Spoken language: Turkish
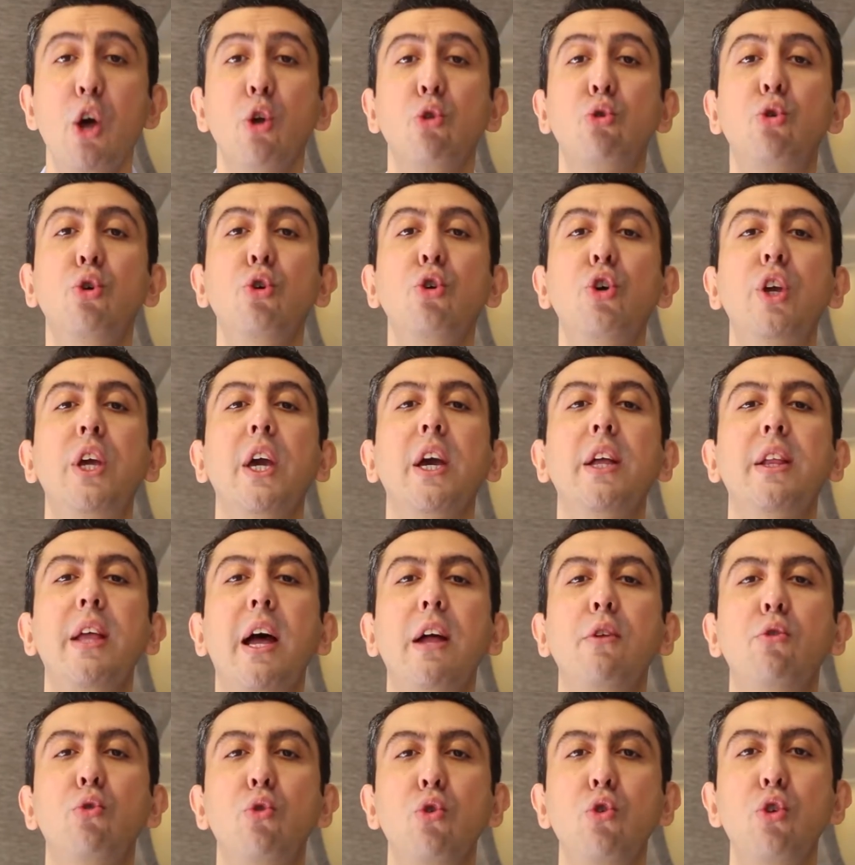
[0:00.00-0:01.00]

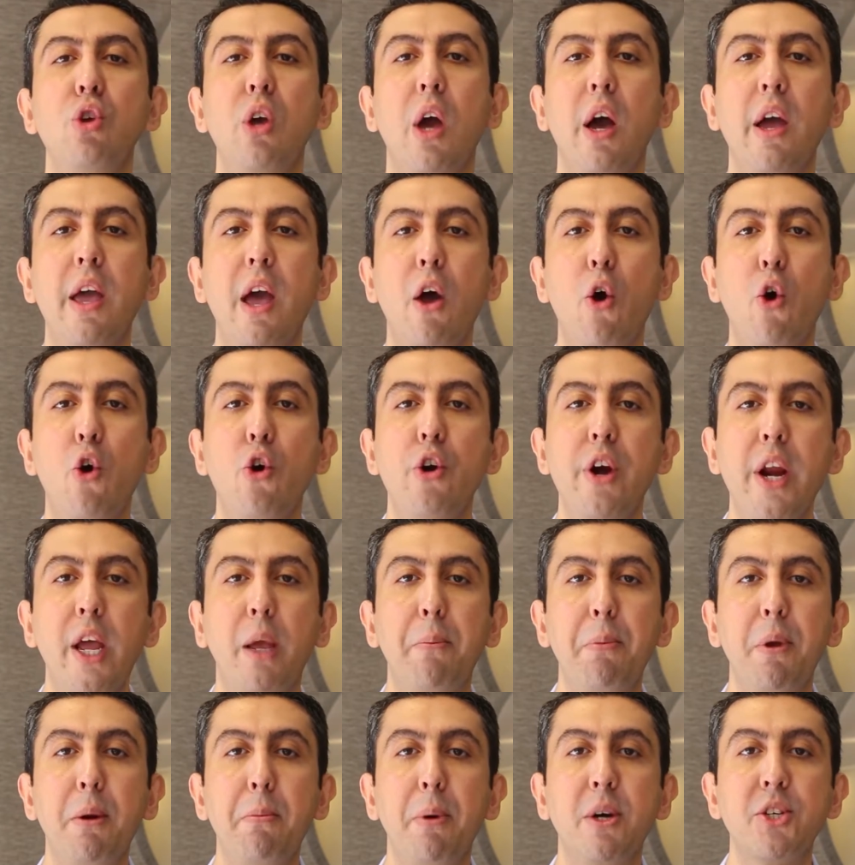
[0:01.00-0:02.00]
Türkiye'den dünyaya
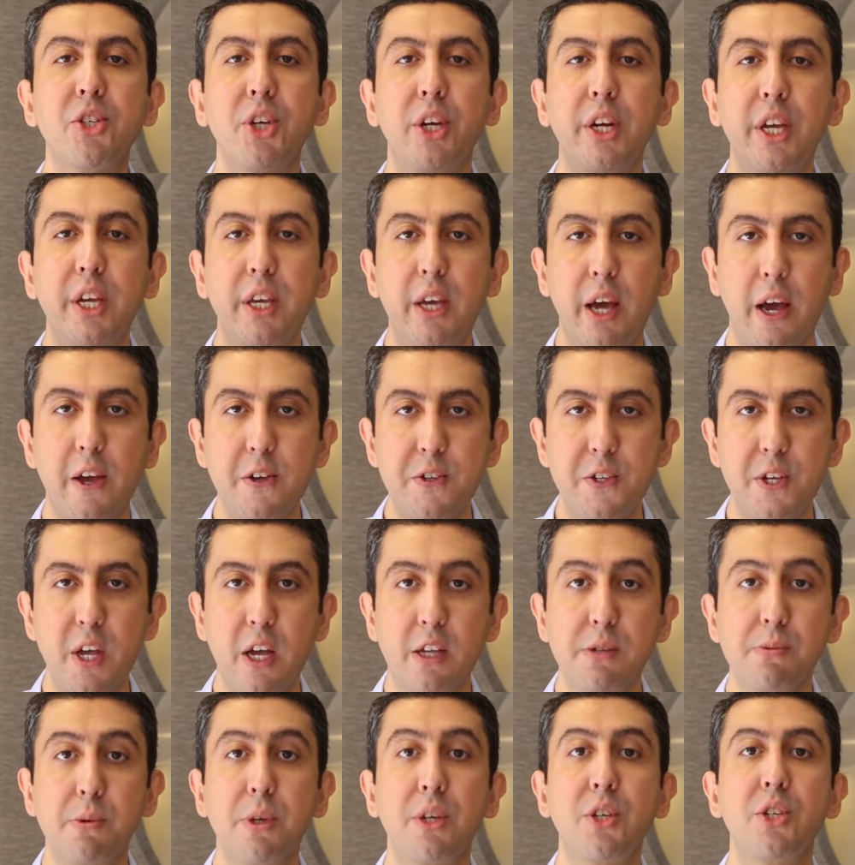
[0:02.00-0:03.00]
örnek bir başarı hikayesi
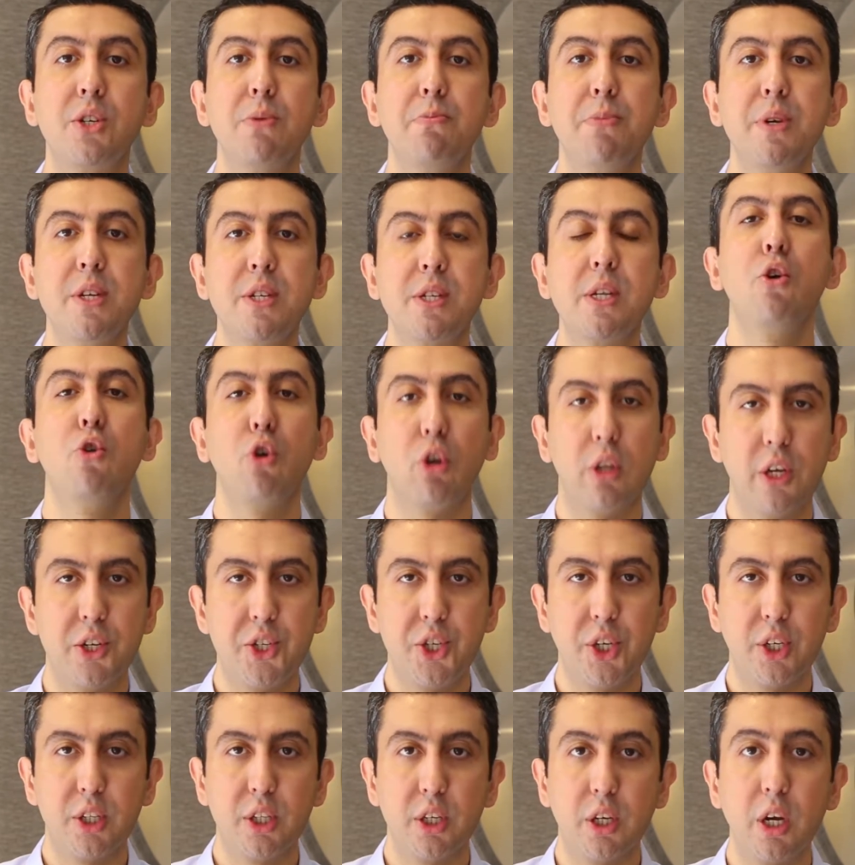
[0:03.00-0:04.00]
yazmak için biz yola
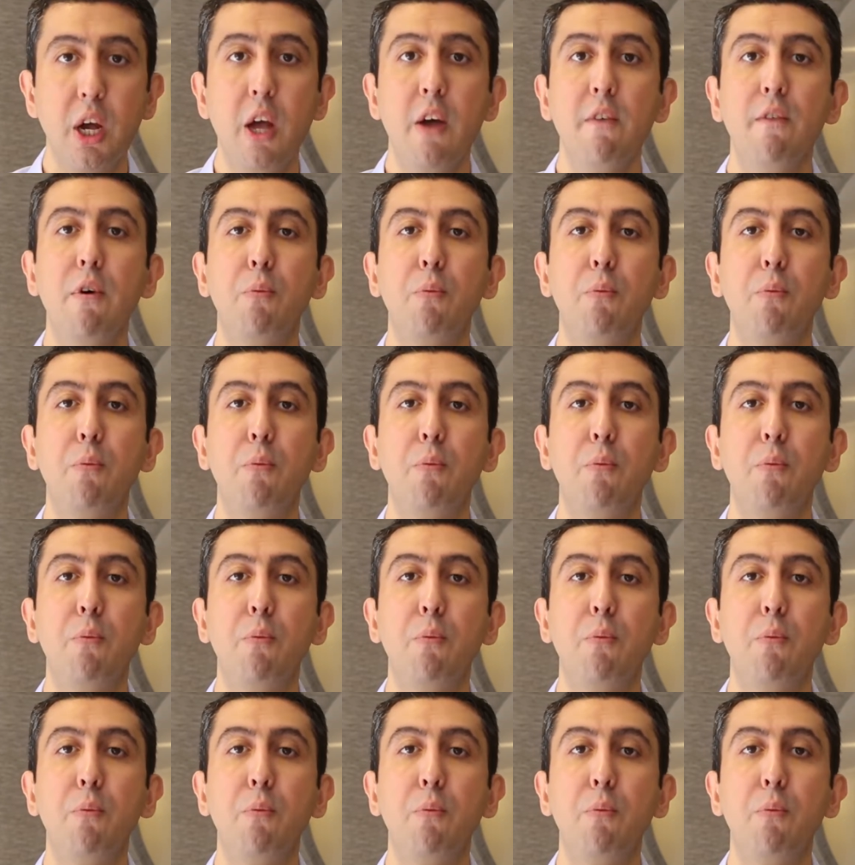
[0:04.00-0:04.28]
çıktık